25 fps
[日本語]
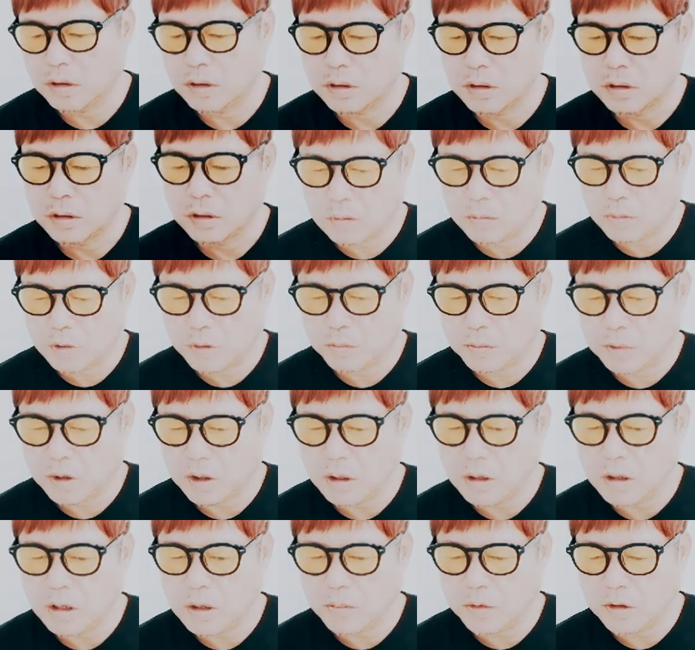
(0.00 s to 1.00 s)
ね。まあ
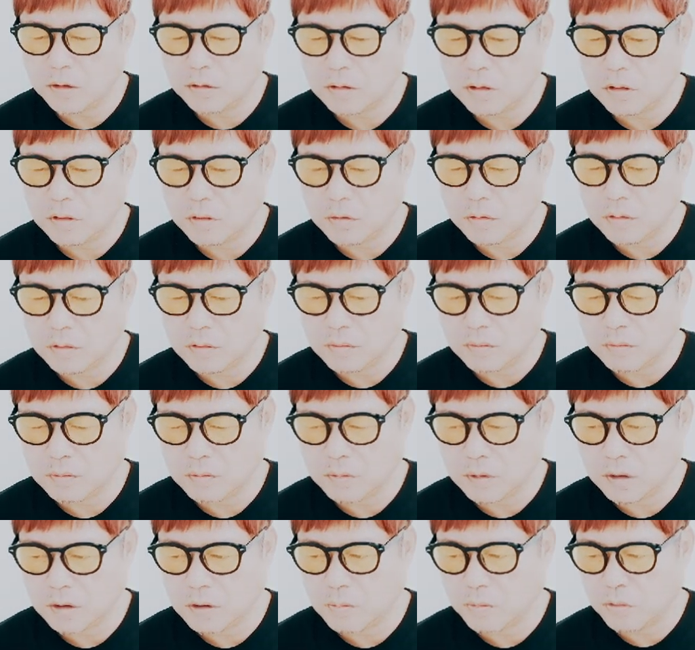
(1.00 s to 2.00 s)
前山さんっ
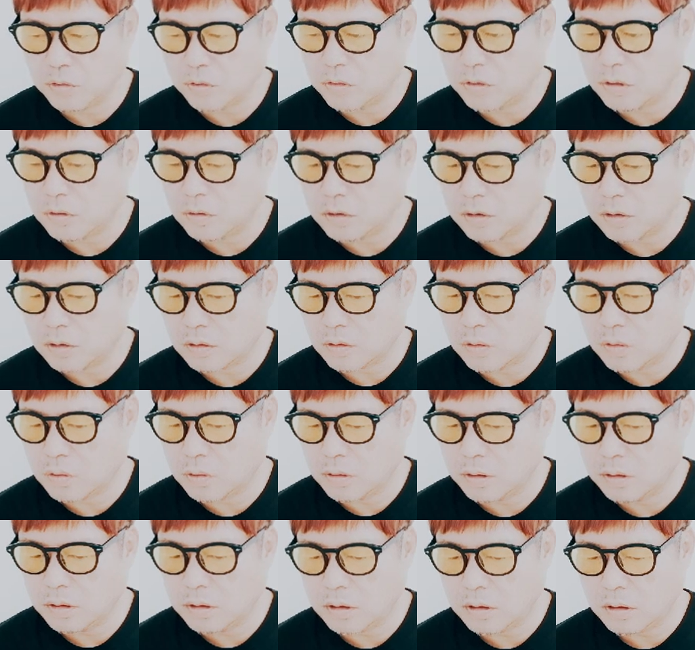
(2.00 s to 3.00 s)
て僕はだから
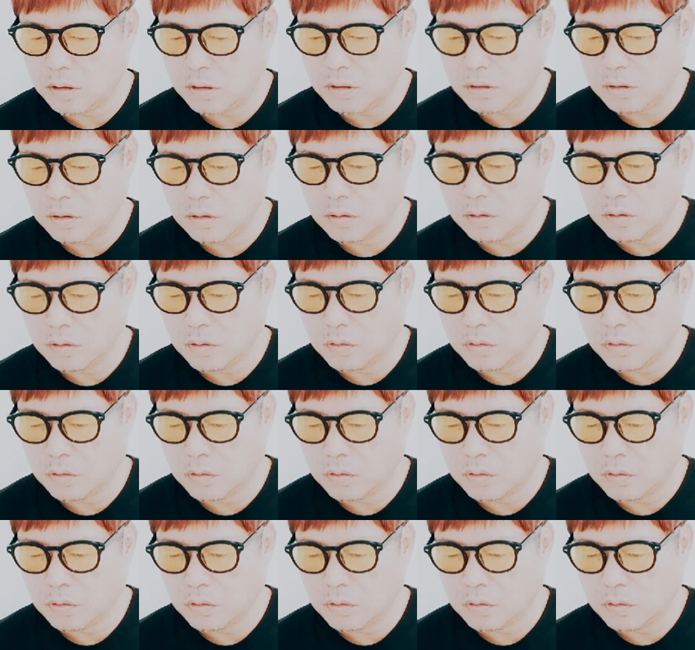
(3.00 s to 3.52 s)
これでね、